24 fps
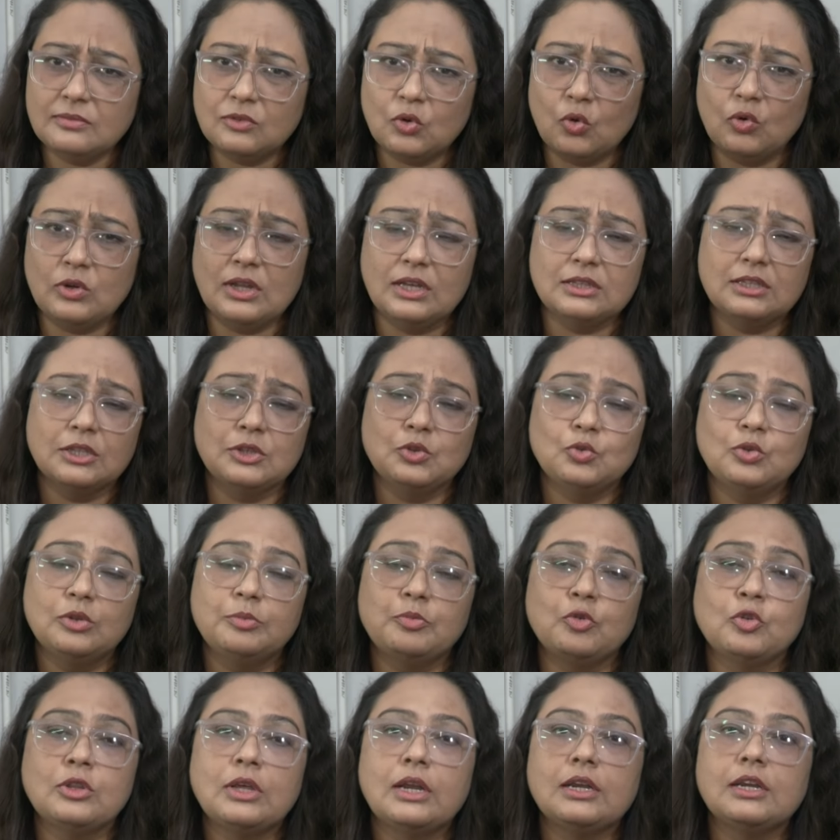কলকাতার দুই
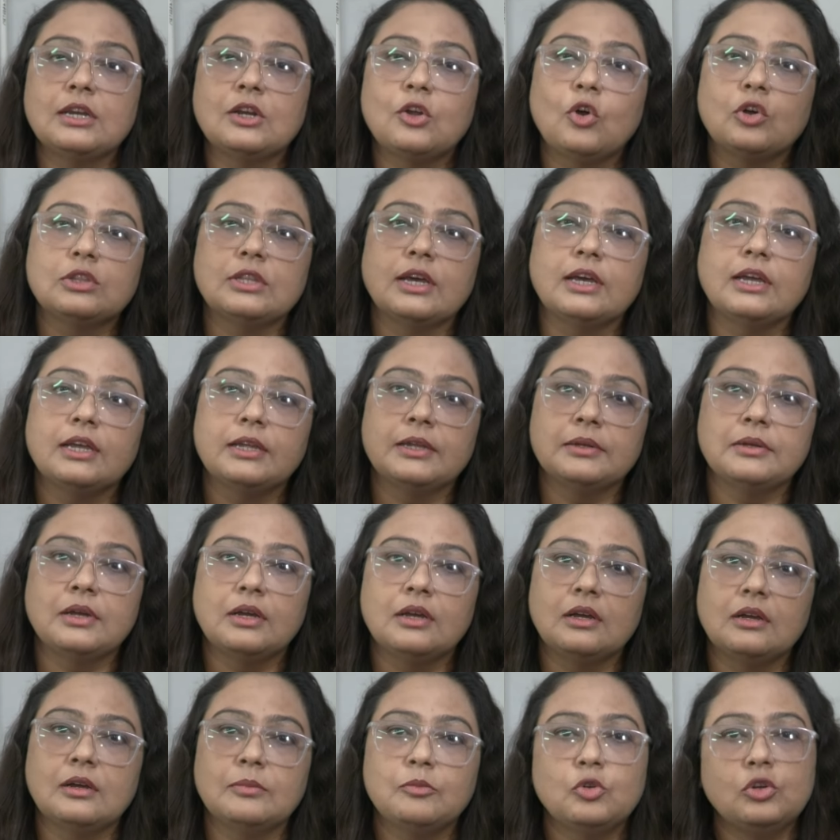প্রধানের কথায়
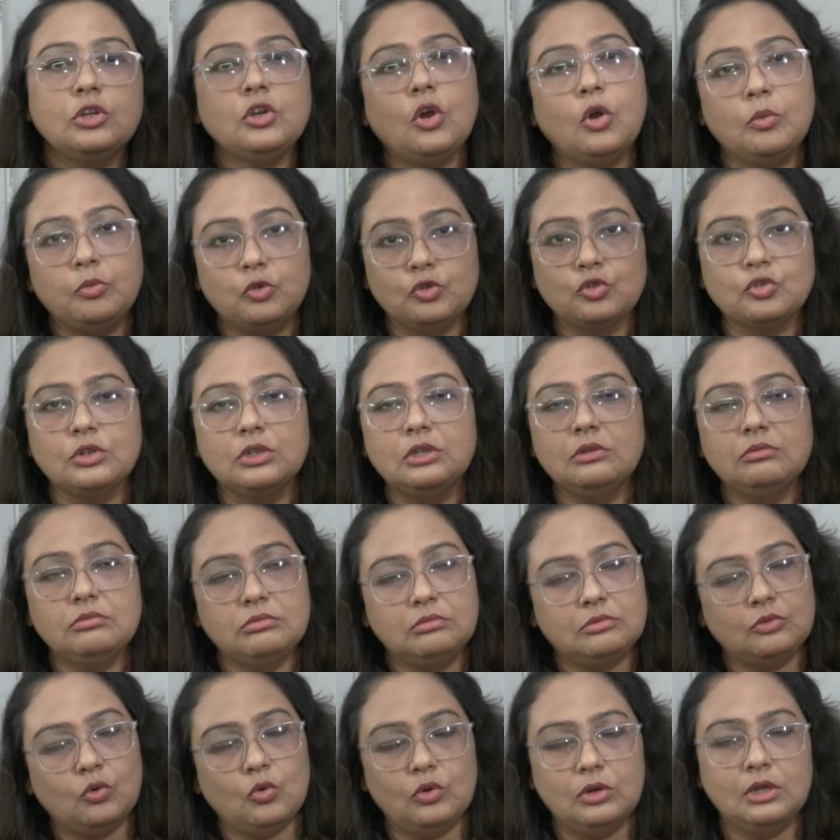বলি অবশ্যই
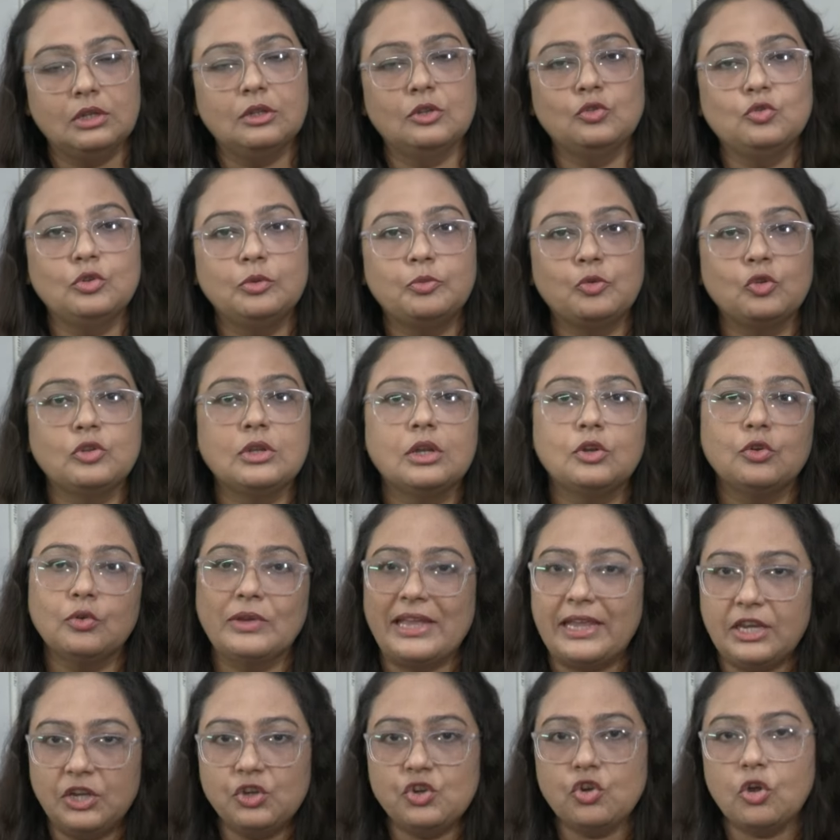কলকাতার দুই প্রধানও
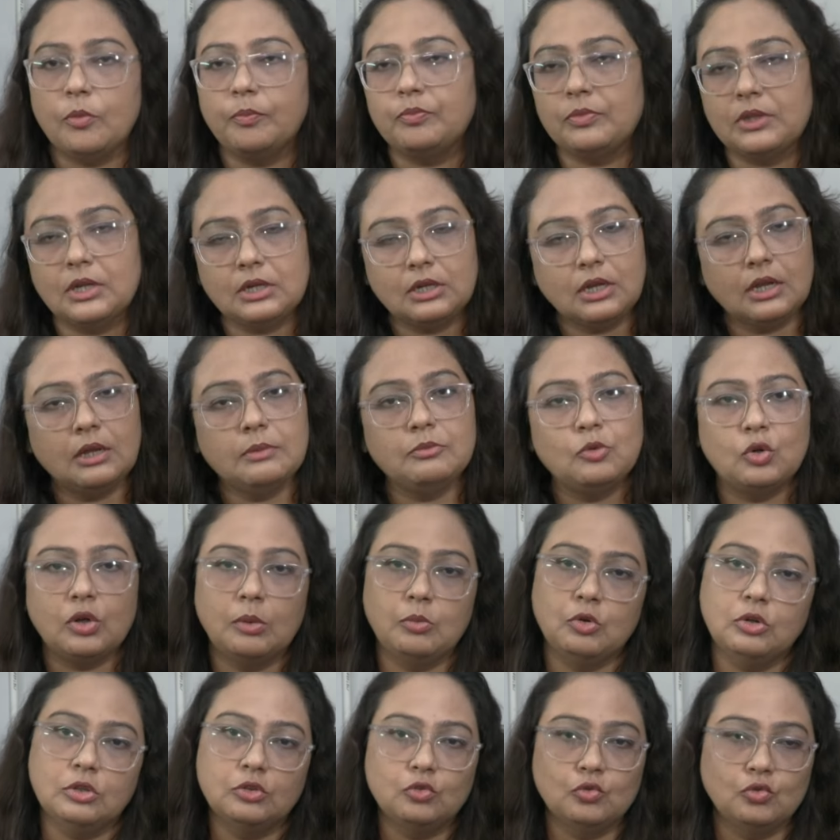এই সপ্তাহটা
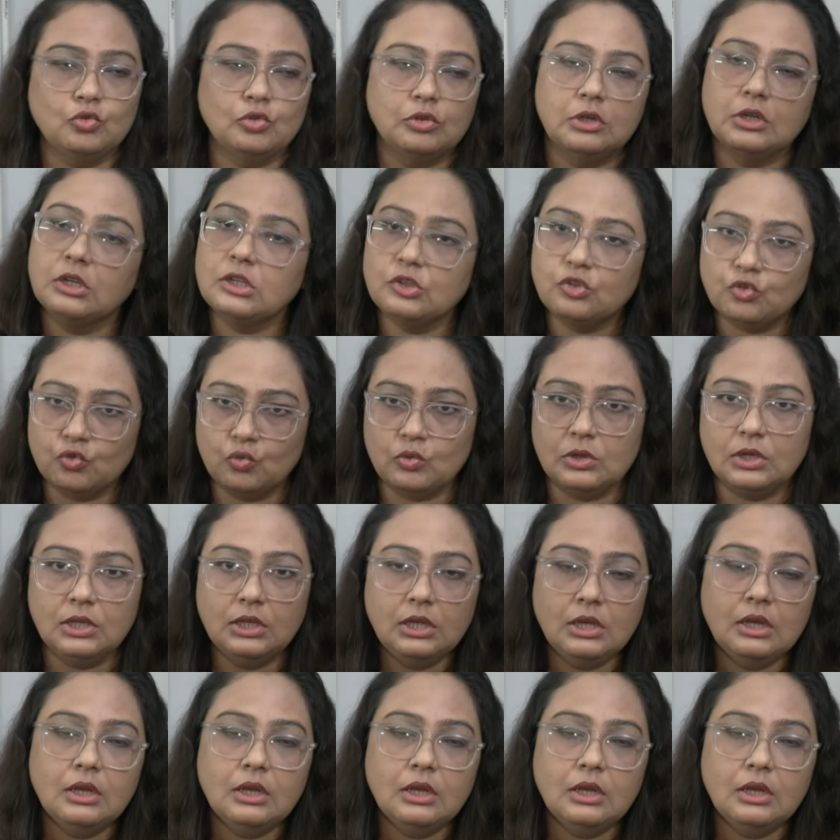মোটামুটি দুজনেরই ছুটি